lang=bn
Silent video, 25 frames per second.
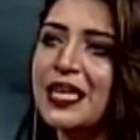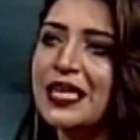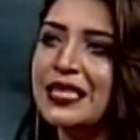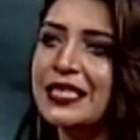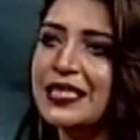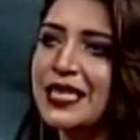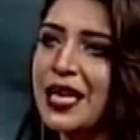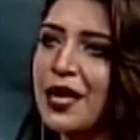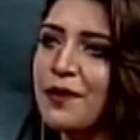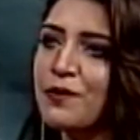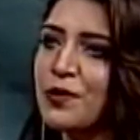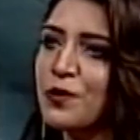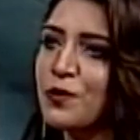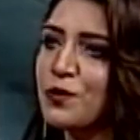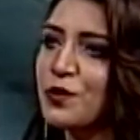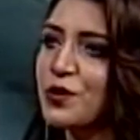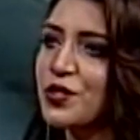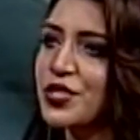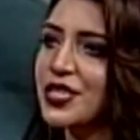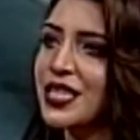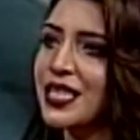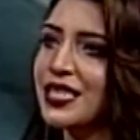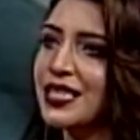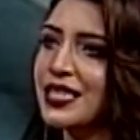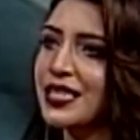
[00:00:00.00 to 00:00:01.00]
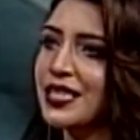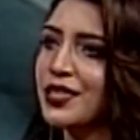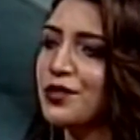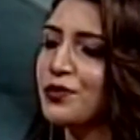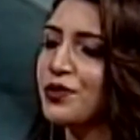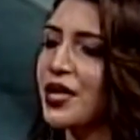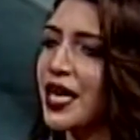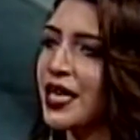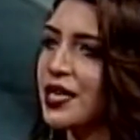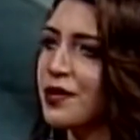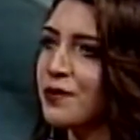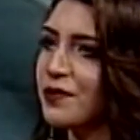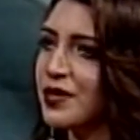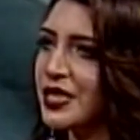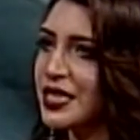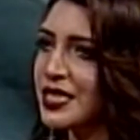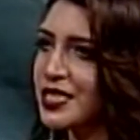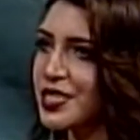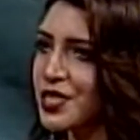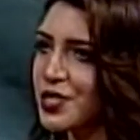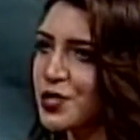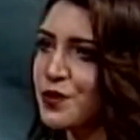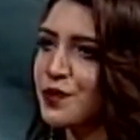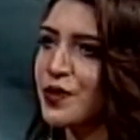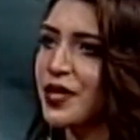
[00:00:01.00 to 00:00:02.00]
আড্ডায় আমরা অনুষ্ঠানের কিন্তু একেবারেই
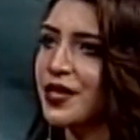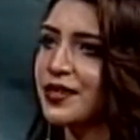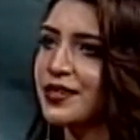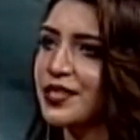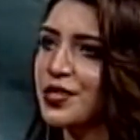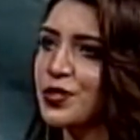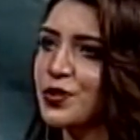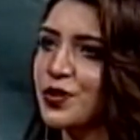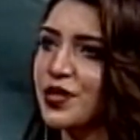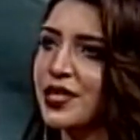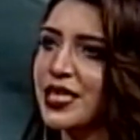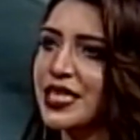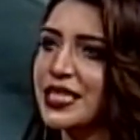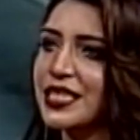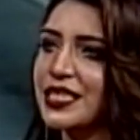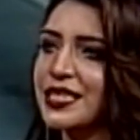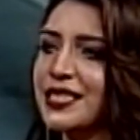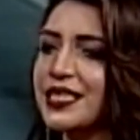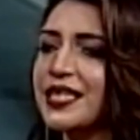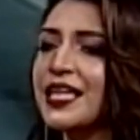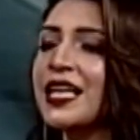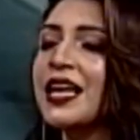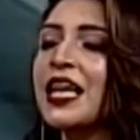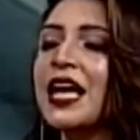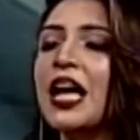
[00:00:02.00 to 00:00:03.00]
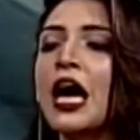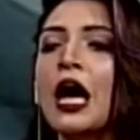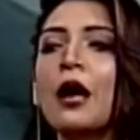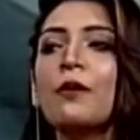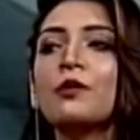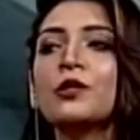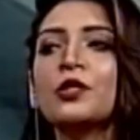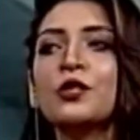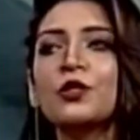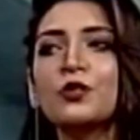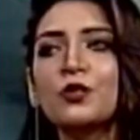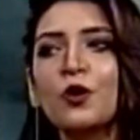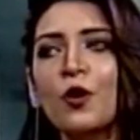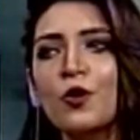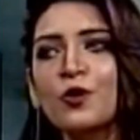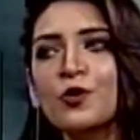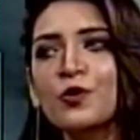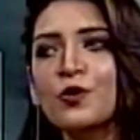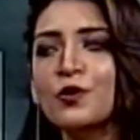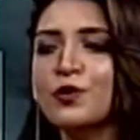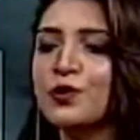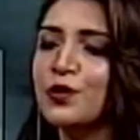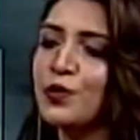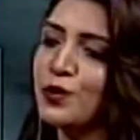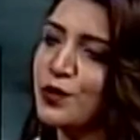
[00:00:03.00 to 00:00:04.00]
শেষ প্রান্তে চলে এসেছি আমাদের
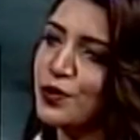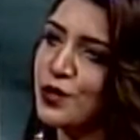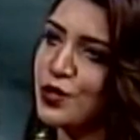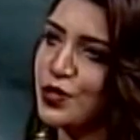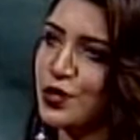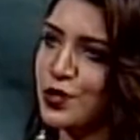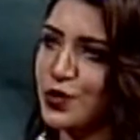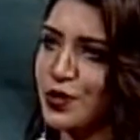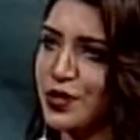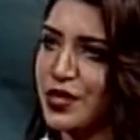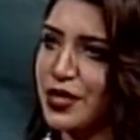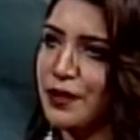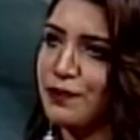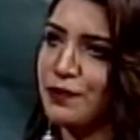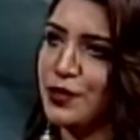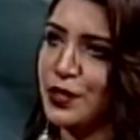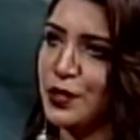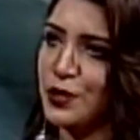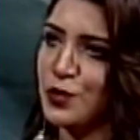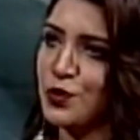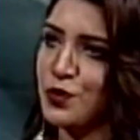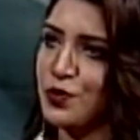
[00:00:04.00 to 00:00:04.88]
দর্শকদের উদ্দেশ্যে যদি আপনি কিছু